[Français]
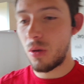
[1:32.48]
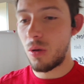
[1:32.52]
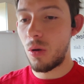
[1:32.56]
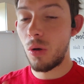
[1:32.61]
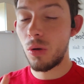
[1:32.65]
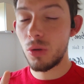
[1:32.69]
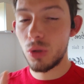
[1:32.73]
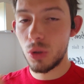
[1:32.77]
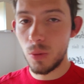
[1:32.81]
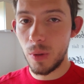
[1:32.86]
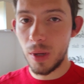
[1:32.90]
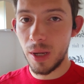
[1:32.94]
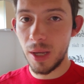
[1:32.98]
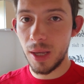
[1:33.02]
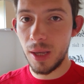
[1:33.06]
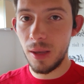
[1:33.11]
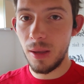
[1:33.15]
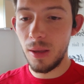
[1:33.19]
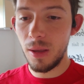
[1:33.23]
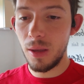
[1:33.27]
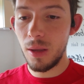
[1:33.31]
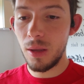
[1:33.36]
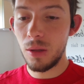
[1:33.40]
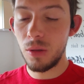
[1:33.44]
en soirée
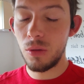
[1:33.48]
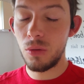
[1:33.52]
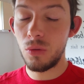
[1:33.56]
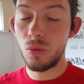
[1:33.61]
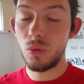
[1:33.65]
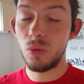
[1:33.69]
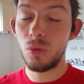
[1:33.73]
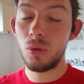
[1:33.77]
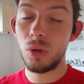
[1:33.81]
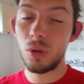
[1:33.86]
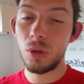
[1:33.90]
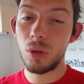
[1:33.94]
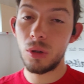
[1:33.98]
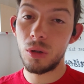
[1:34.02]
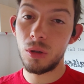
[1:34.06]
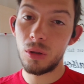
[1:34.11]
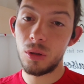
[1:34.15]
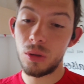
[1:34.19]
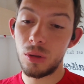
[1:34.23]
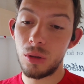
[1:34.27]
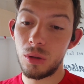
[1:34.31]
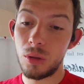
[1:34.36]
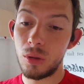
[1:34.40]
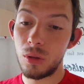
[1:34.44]
donc,
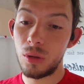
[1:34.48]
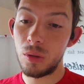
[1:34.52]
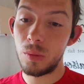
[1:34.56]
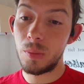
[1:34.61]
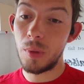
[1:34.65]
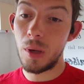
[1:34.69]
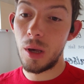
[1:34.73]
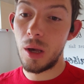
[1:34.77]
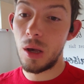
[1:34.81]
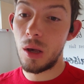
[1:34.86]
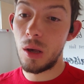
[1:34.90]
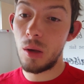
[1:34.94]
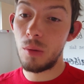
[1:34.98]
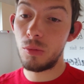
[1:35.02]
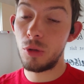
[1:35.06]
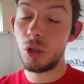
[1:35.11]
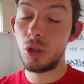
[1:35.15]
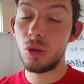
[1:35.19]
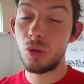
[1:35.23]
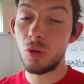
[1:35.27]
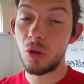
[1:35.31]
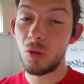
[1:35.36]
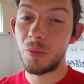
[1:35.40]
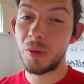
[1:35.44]
euh, bah, petite
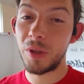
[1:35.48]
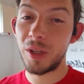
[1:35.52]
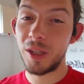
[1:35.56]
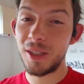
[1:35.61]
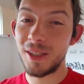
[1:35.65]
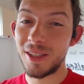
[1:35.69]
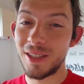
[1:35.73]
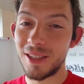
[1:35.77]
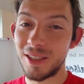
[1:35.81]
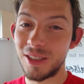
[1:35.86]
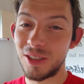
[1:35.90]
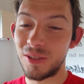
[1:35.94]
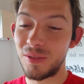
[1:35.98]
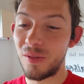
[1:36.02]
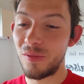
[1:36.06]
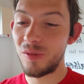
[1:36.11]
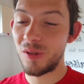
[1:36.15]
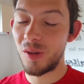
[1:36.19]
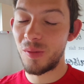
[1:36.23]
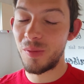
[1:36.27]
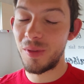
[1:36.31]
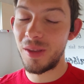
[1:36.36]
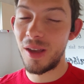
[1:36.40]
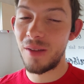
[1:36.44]
surprise, hein, je vais vous
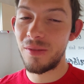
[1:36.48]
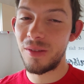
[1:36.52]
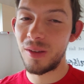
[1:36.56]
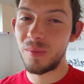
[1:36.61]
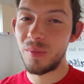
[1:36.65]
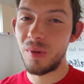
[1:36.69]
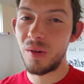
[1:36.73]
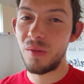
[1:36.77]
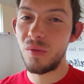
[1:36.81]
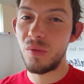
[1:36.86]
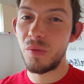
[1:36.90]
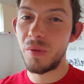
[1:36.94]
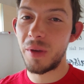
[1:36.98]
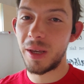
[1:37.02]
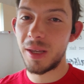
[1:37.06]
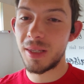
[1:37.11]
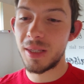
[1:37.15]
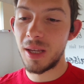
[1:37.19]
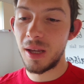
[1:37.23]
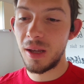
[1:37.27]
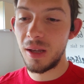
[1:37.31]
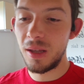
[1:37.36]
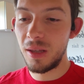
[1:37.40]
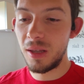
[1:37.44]
emmener avec moi, vous verrez
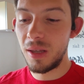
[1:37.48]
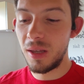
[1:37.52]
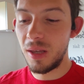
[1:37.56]
ça.